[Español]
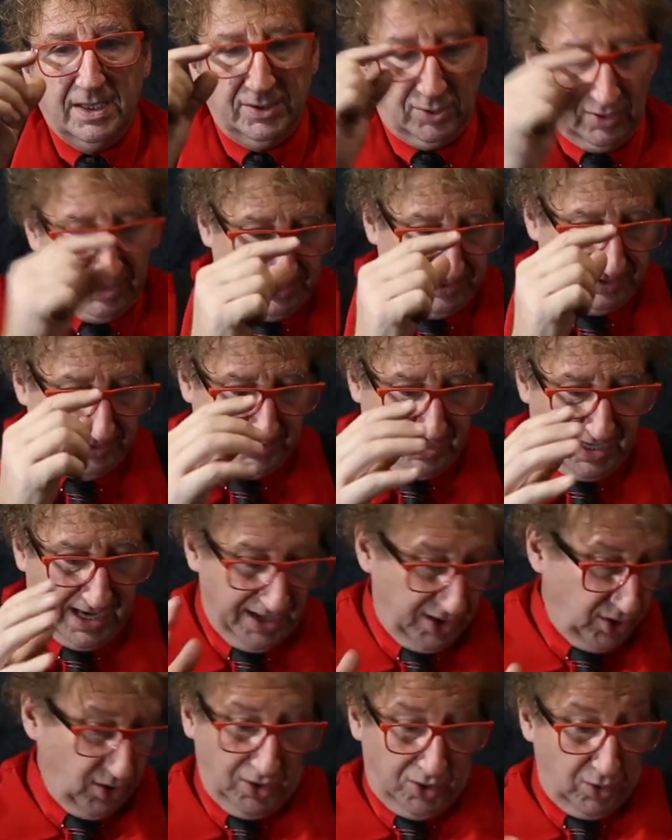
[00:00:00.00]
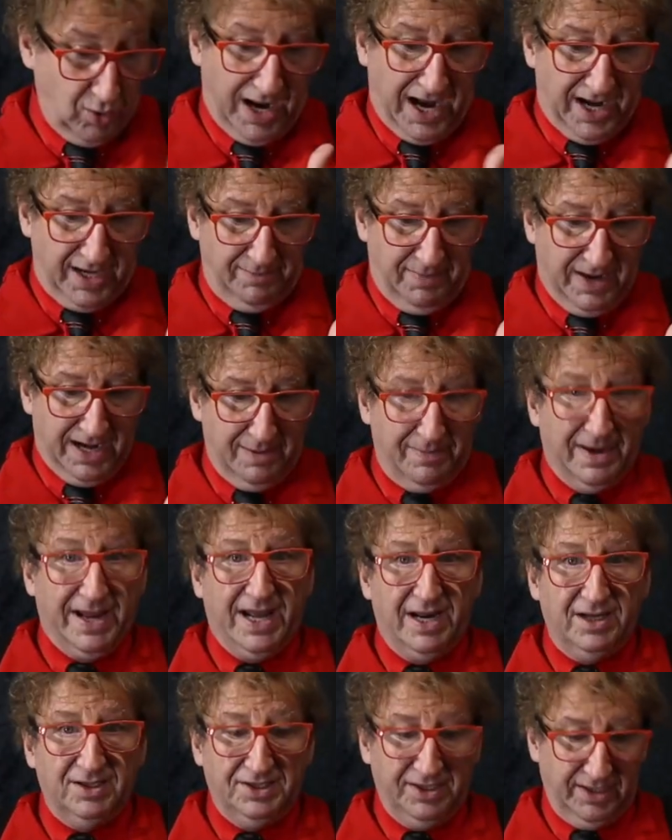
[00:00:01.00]
Entonces, hay dos lugares para
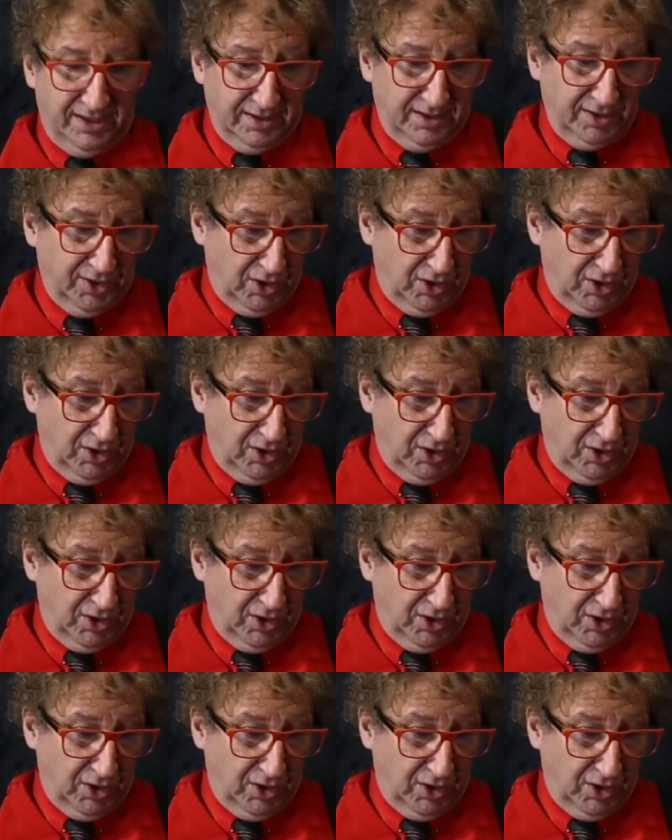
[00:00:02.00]
pararse.